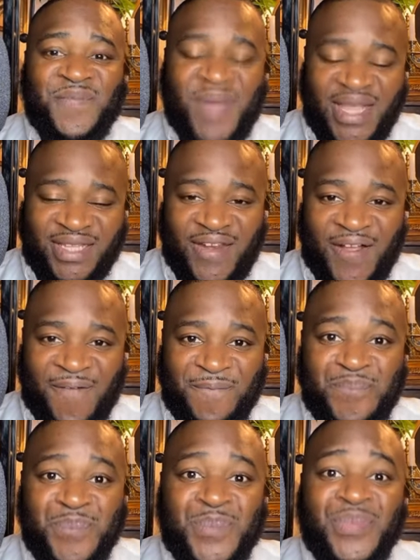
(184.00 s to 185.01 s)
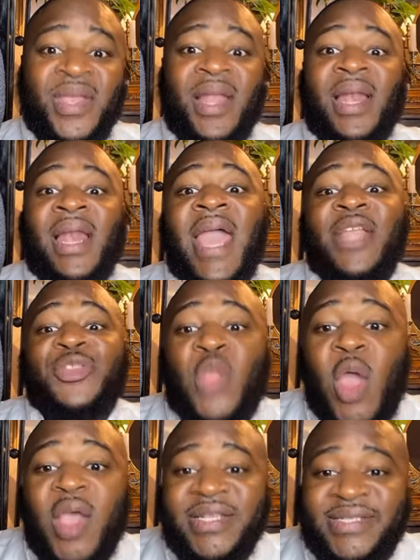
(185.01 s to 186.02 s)
Maintenant, les
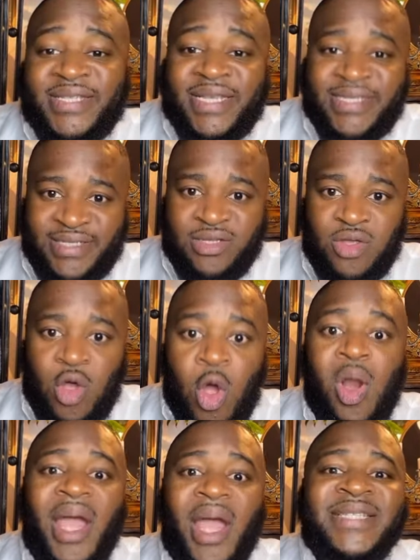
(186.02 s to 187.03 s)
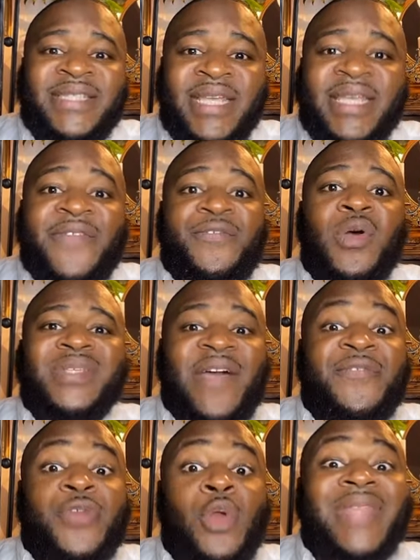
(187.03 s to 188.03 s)
deux 6, on leur a dit qu'ils vont
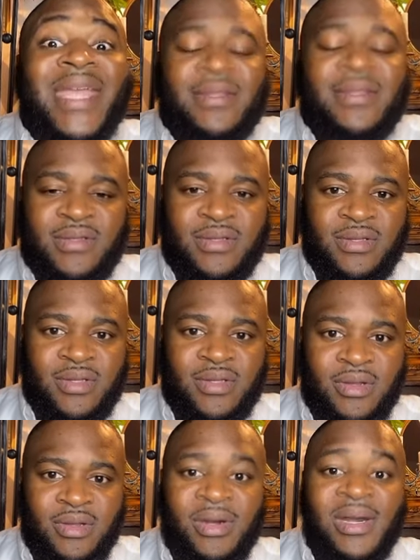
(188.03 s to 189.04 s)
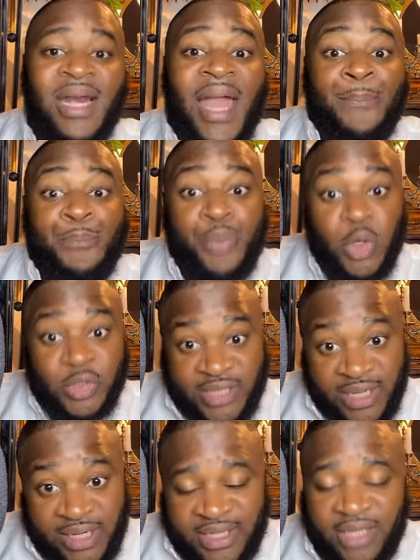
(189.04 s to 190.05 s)
s'affronter. La
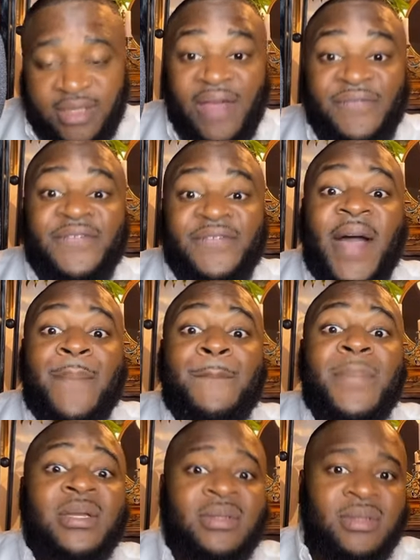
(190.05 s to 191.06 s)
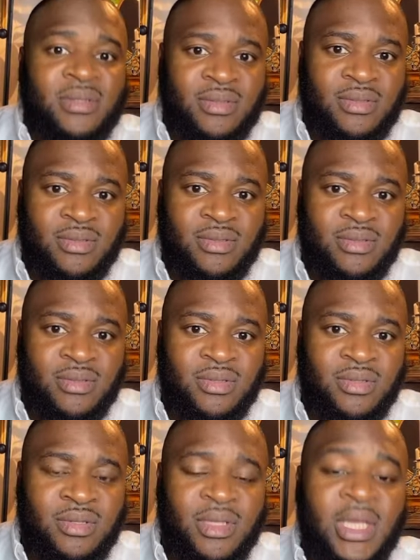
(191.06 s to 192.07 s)
postérité de la femme
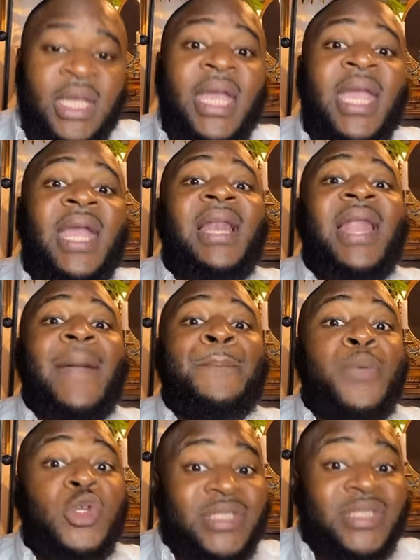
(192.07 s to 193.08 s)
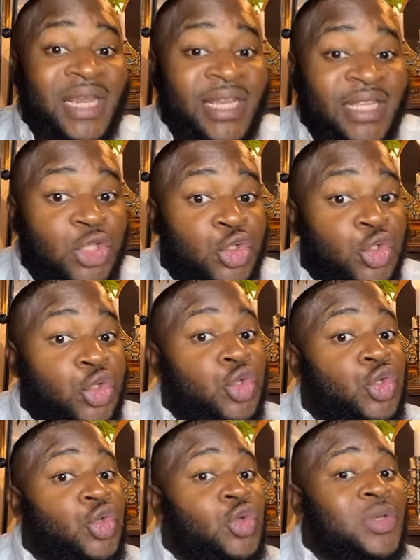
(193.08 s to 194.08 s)
et la postérité
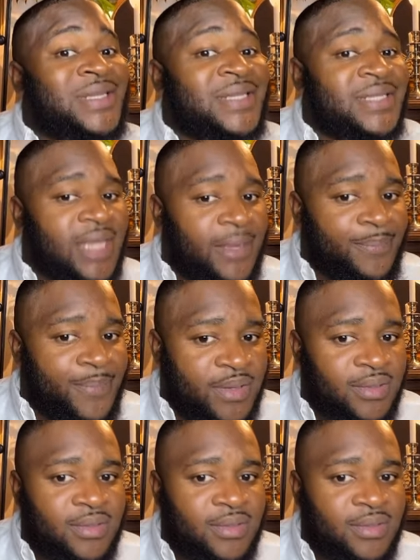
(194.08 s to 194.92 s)
du serpent.